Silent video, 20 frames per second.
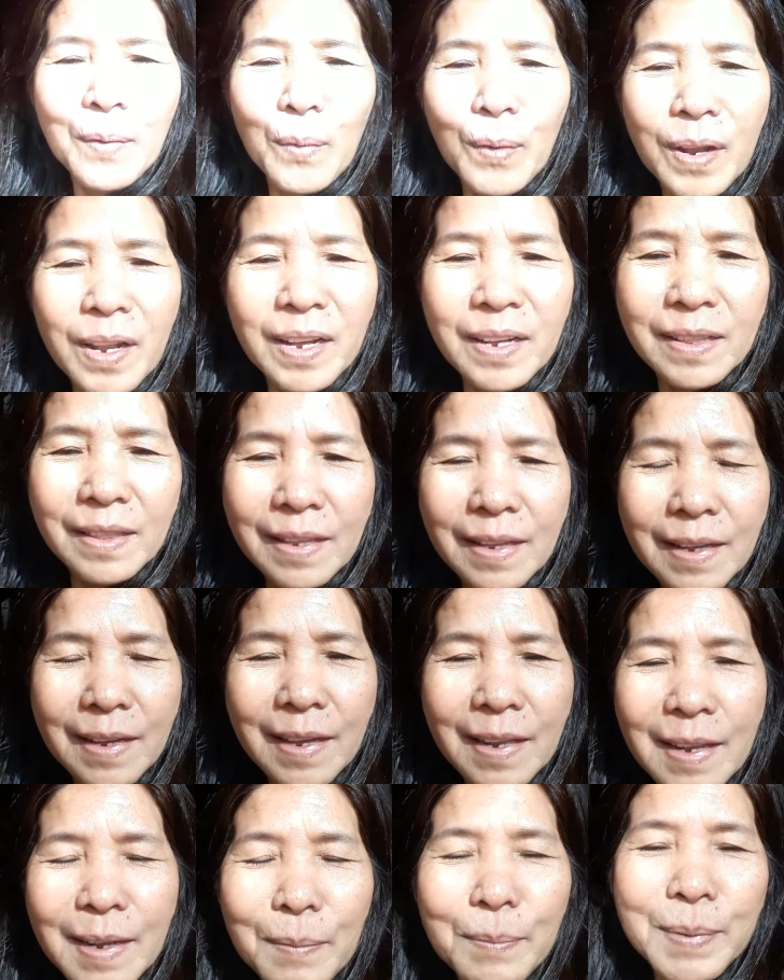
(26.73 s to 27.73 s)
Walang
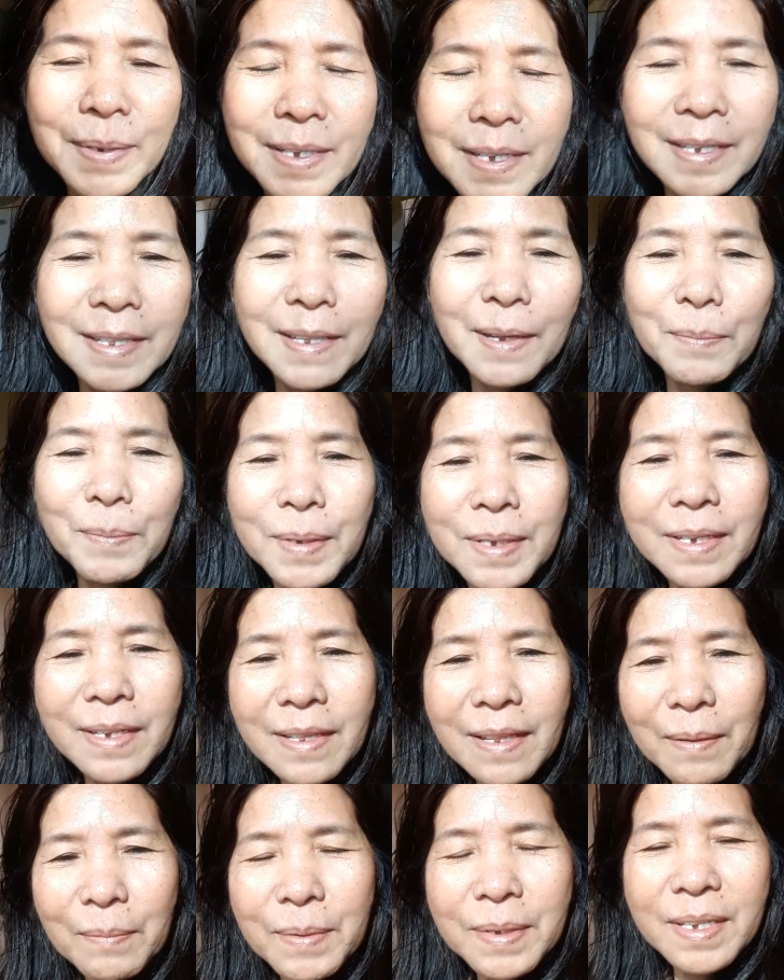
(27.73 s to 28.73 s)
tigil na bisita,
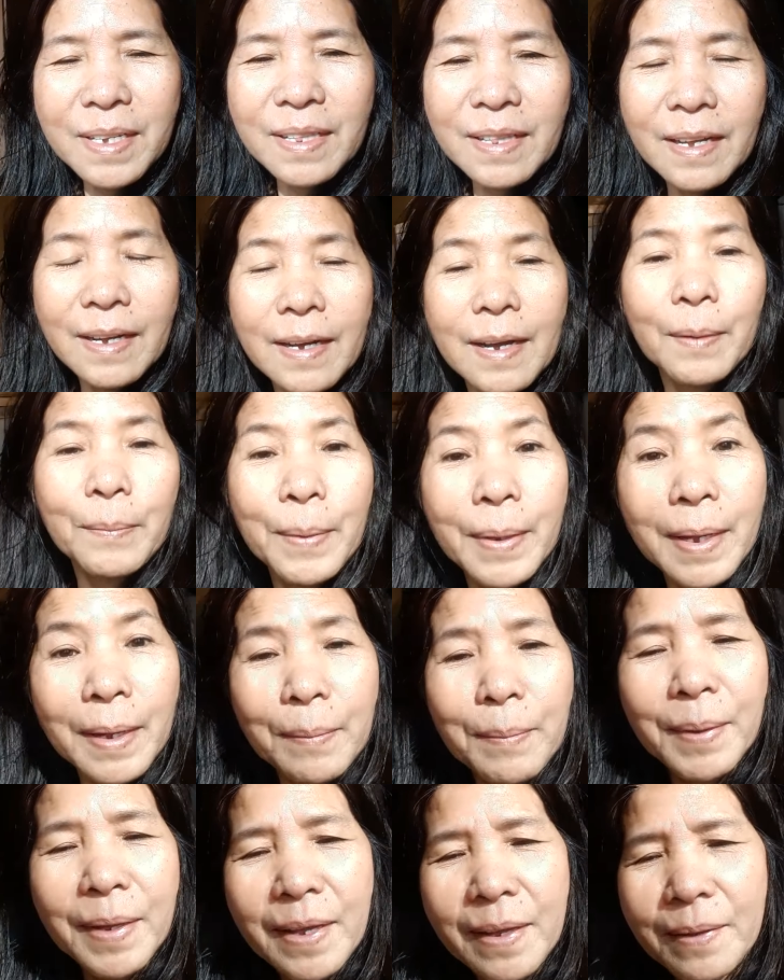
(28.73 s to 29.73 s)
bisita, bisita,
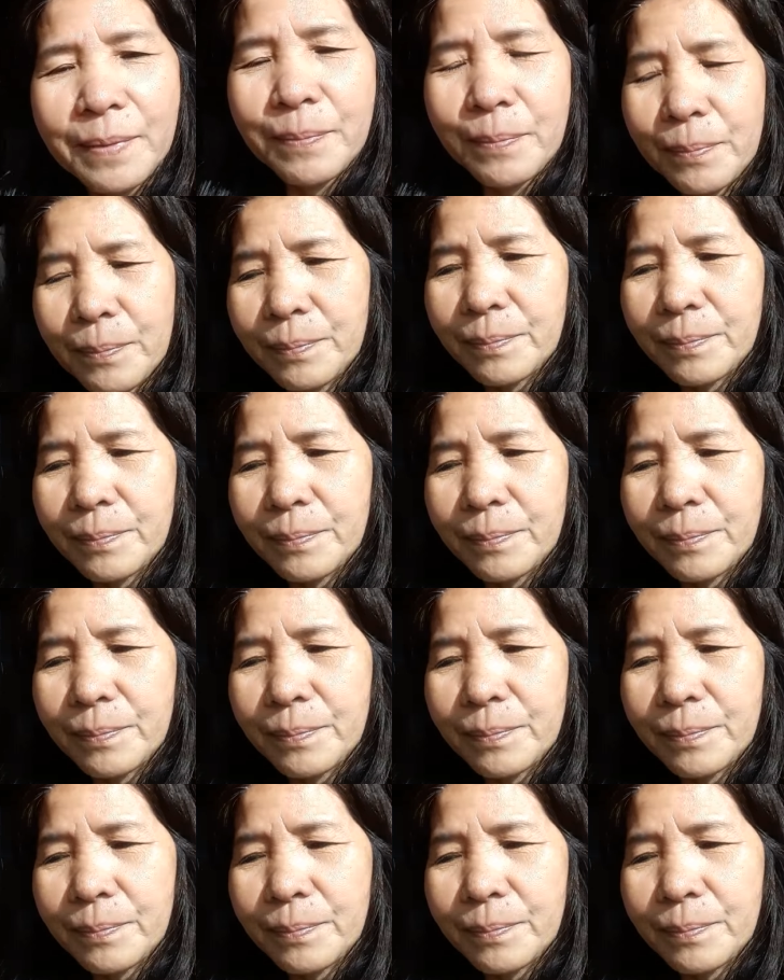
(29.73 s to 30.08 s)
gabi-gabi.